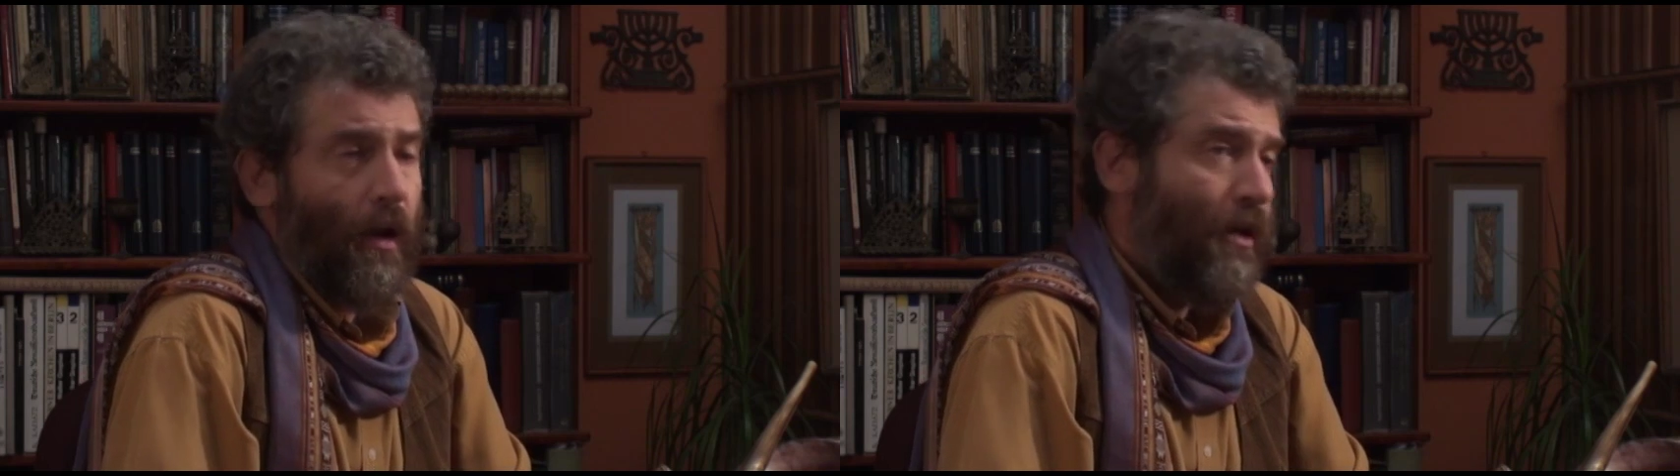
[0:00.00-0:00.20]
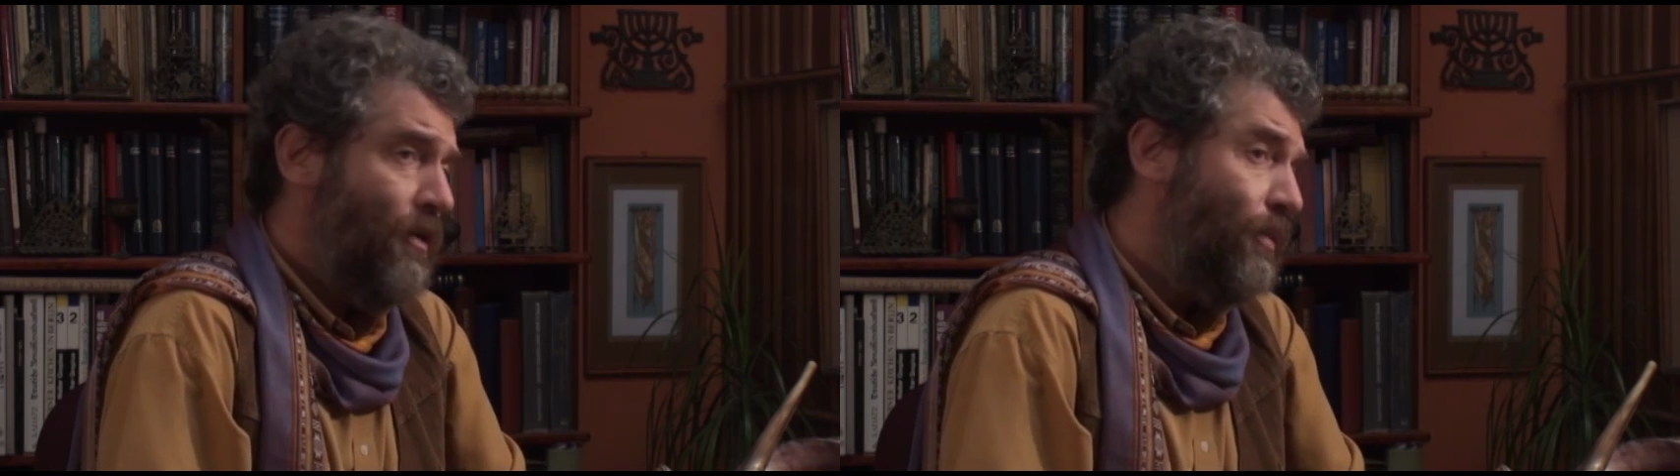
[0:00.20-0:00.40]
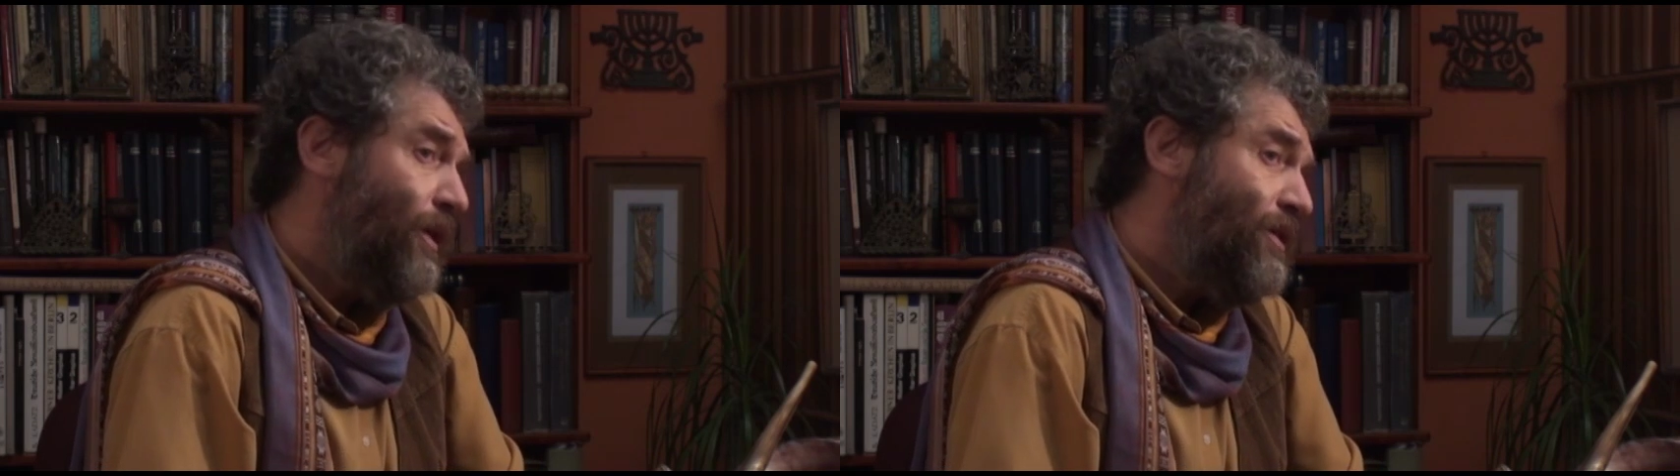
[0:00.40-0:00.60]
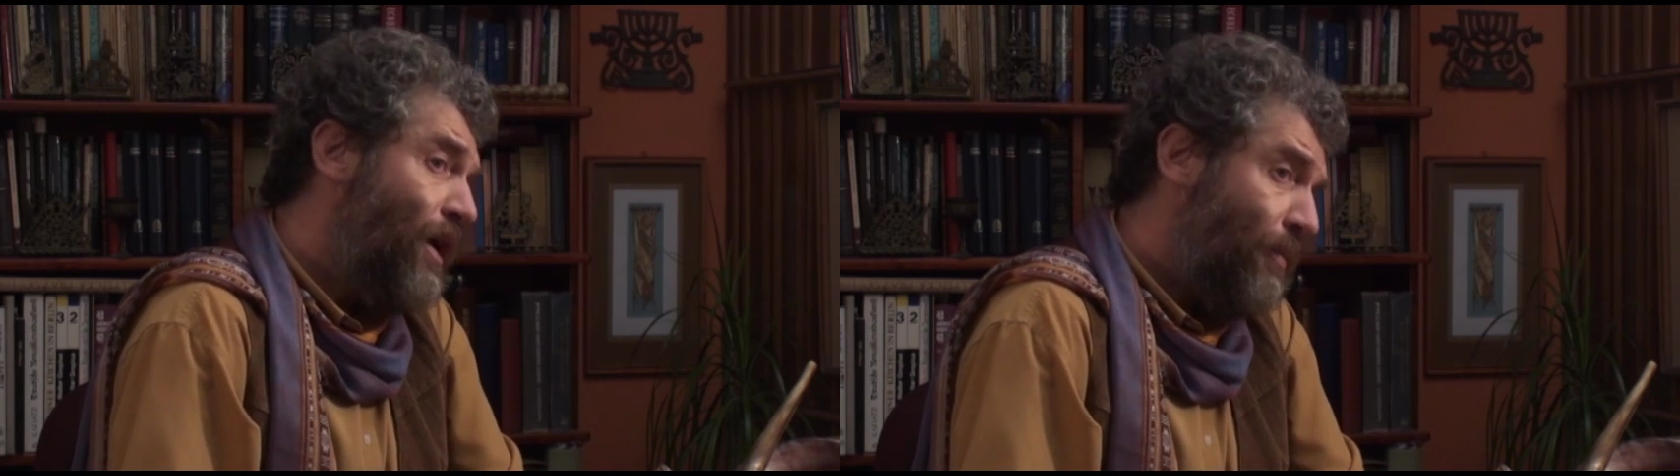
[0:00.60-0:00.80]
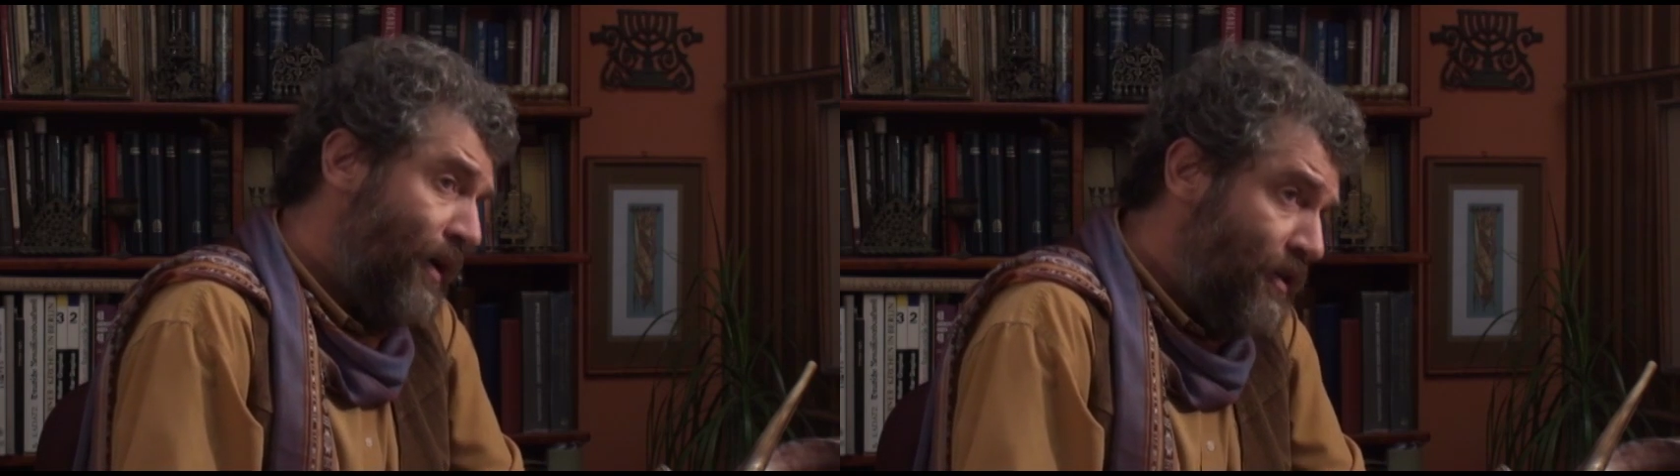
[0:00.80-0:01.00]
Это было
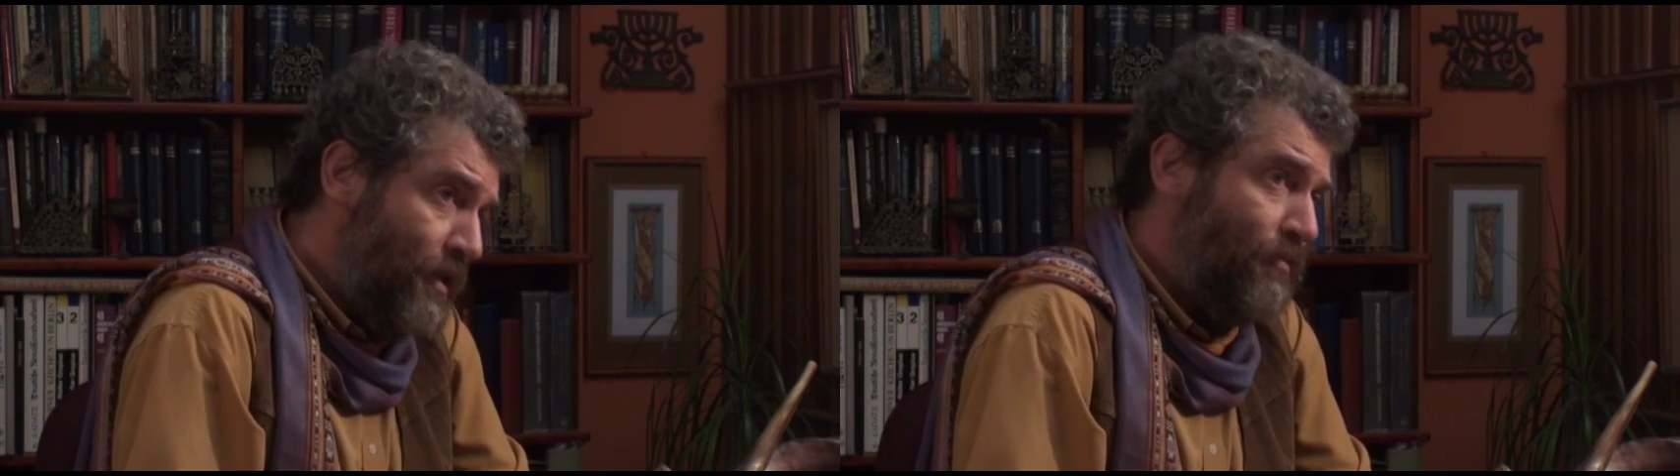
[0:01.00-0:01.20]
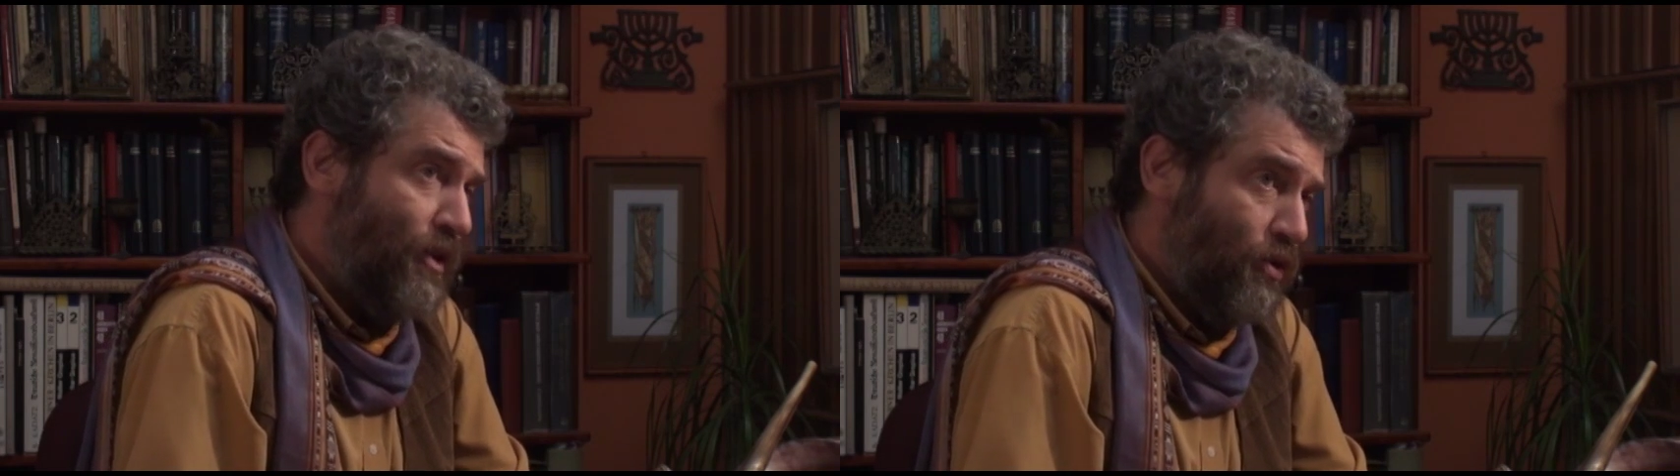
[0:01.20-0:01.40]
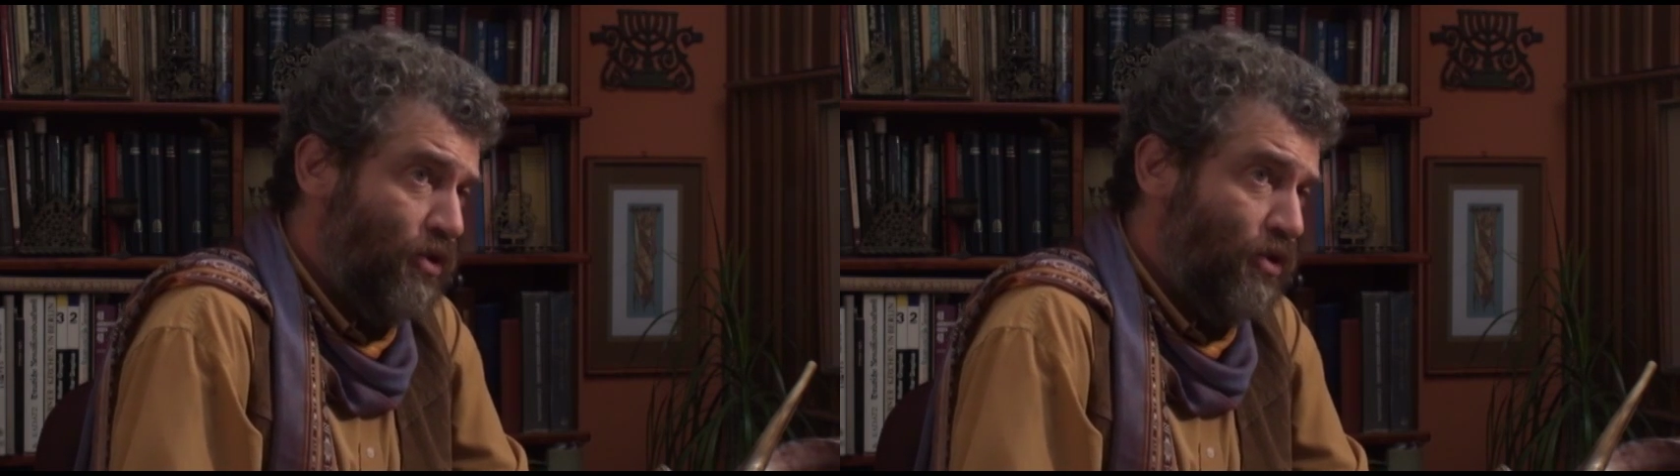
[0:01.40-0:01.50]
необходимой с